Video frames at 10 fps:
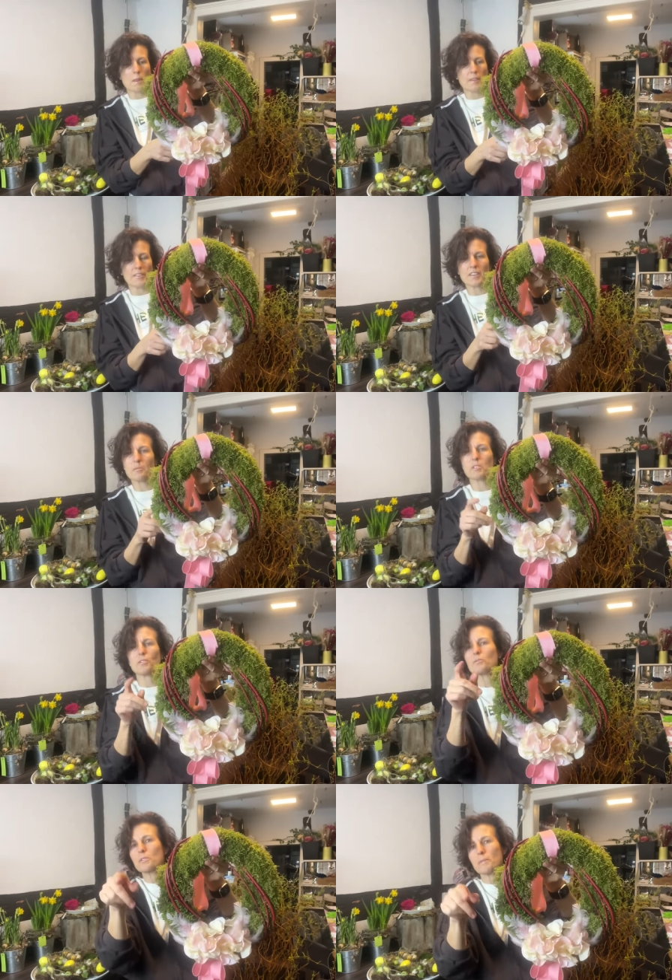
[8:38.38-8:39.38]
Den gibt es auch
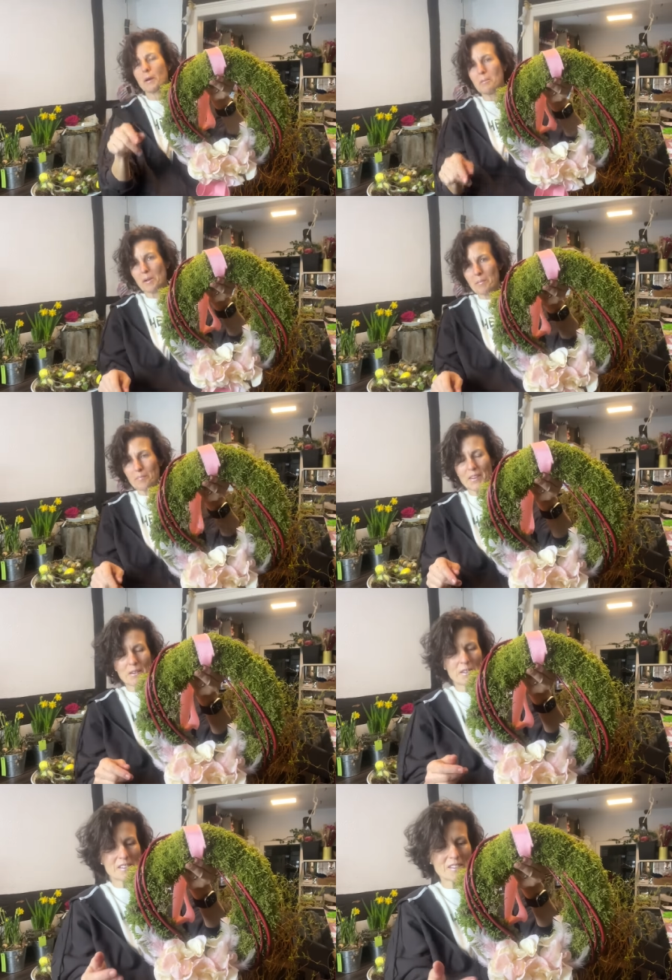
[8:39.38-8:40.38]
nur zweimal.
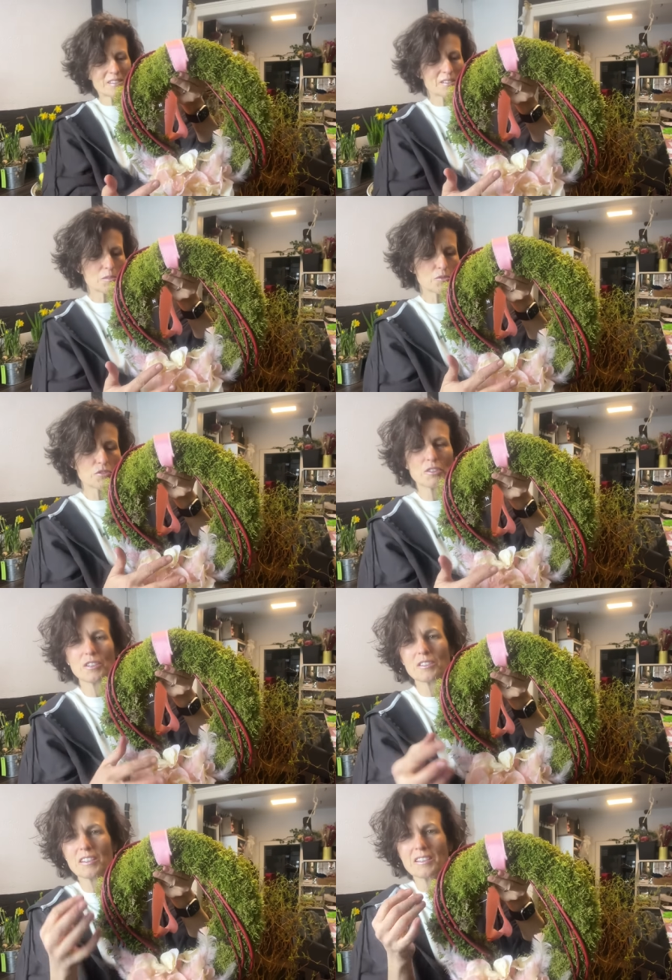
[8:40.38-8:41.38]
Ja, weil es sind so schöne
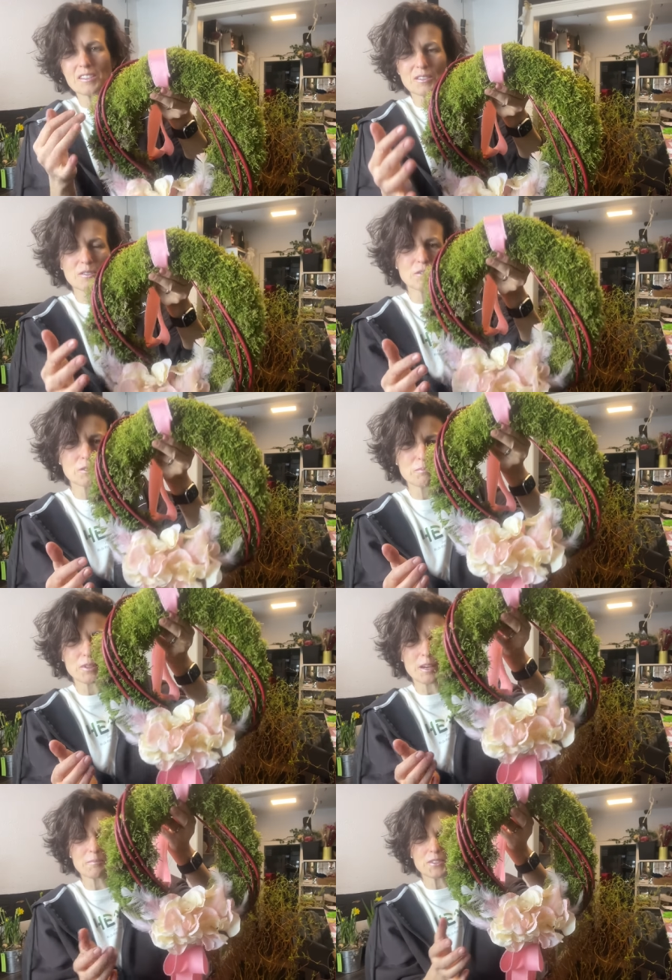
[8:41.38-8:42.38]
Hortensien, so ich
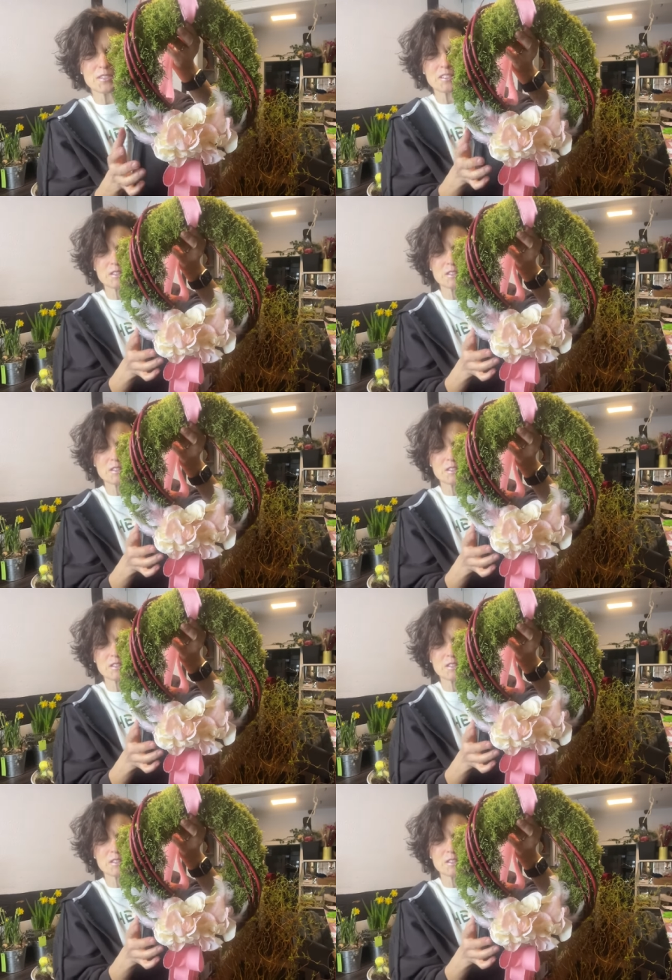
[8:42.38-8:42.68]
habe das nicht